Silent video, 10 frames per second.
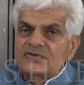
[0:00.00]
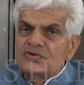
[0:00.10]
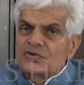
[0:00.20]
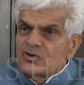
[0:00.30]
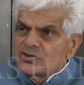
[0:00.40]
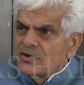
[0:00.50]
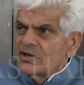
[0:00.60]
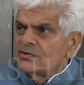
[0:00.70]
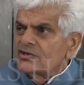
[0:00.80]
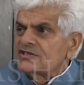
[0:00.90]

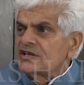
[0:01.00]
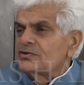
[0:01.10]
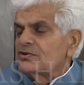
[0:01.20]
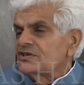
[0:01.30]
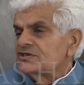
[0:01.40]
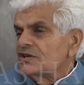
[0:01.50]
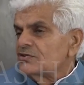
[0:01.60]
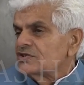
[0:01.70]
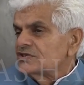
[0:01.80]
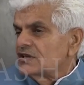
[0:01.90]
नौजवानों के साथ और
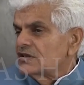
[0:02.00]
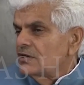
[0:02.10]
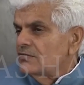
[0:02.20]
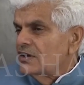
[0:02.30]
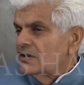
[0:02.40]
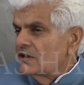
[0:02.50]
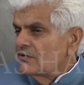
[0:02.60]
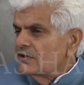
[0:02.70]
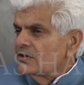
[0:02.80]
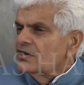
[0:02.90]
किसानों के साथ खिलवाड़
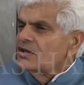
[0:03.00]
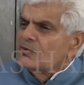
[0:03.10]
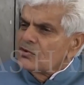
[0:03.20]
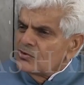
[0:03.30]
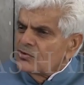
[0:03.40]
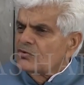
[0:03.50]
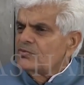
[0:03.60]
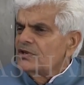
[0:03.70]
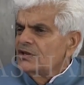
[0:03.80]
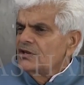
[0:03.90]
किया वहीं गरीब लोगों को
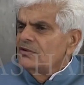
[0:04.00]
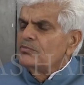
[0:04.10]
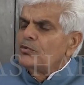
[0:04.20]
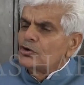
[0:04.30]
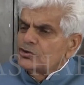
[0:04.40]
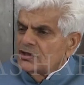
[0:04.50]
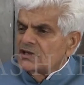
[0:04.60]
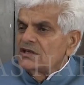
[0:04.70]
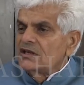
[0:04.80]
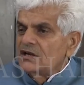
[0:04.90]
भी बहुत
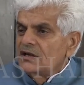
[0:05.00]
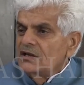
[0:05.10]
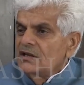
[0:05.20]
तंग किया